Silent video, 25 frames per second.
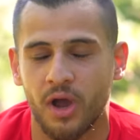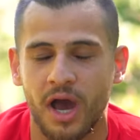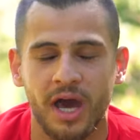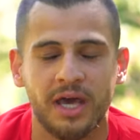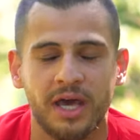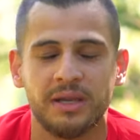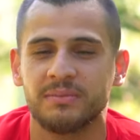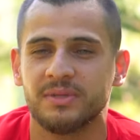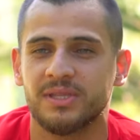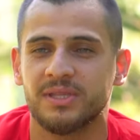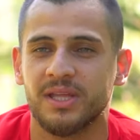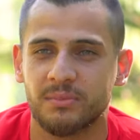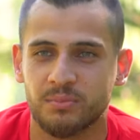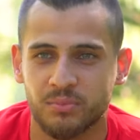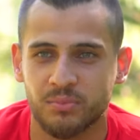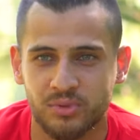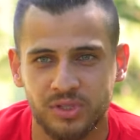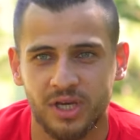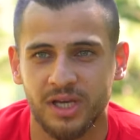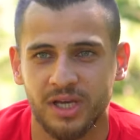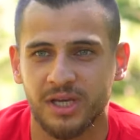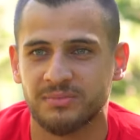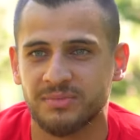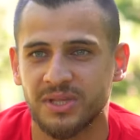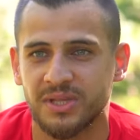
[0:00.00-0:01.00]
Harbiden bu
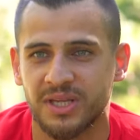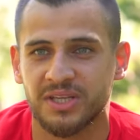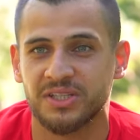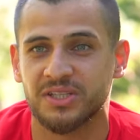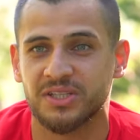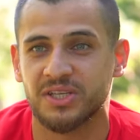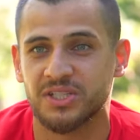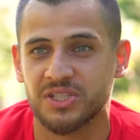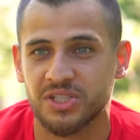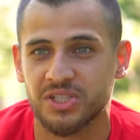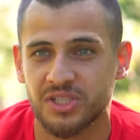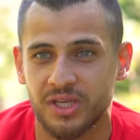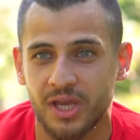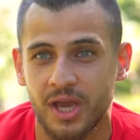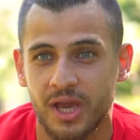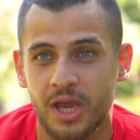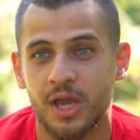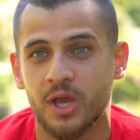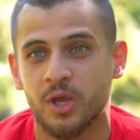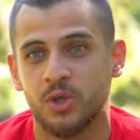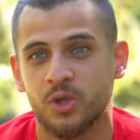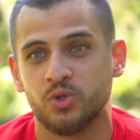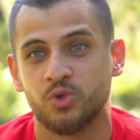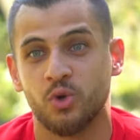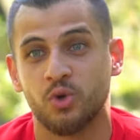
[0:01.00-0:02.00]
takımda arkadaşlık
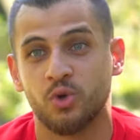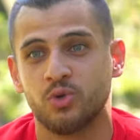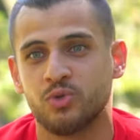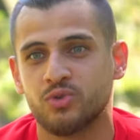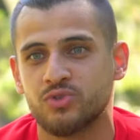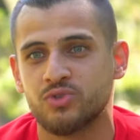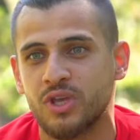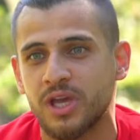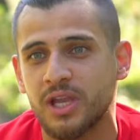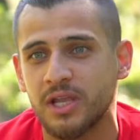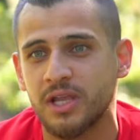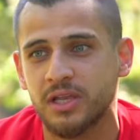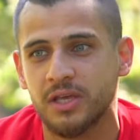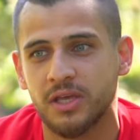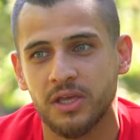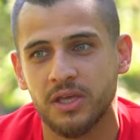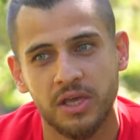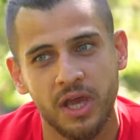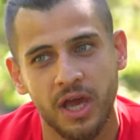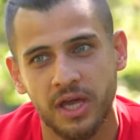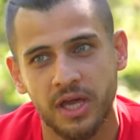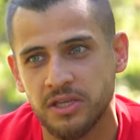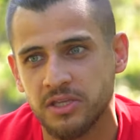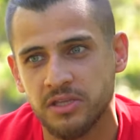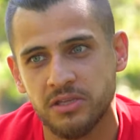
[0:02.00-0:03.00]
çok güzel. E,
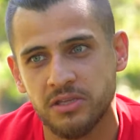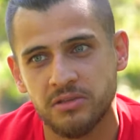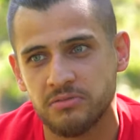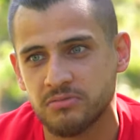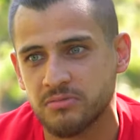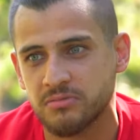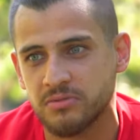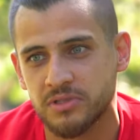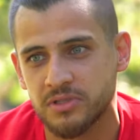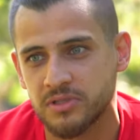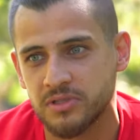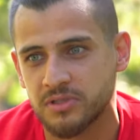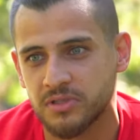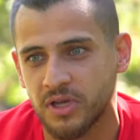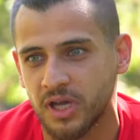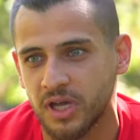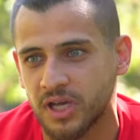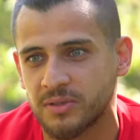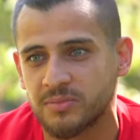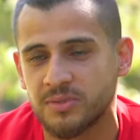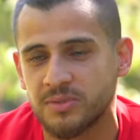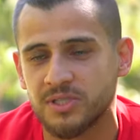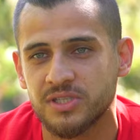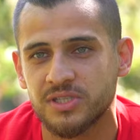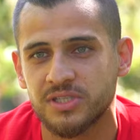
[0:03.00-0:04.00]
yani e,
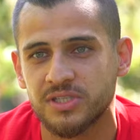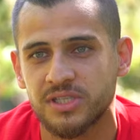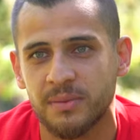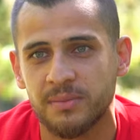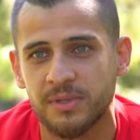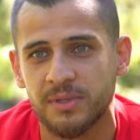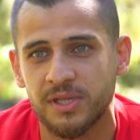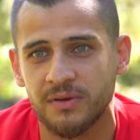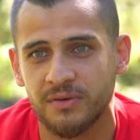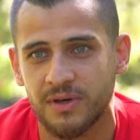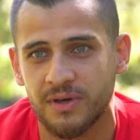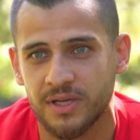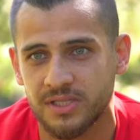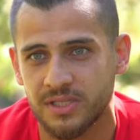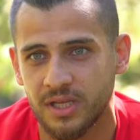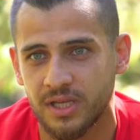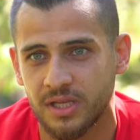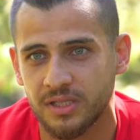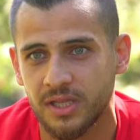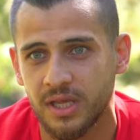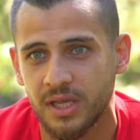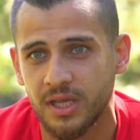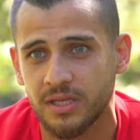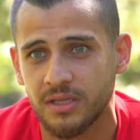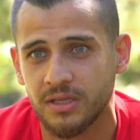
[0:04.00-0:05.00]
takımın sistemi de var
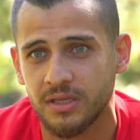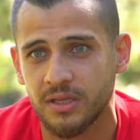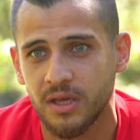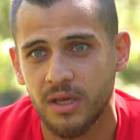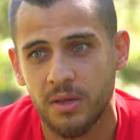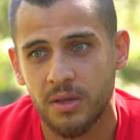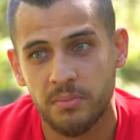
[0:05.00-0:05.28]
zaten.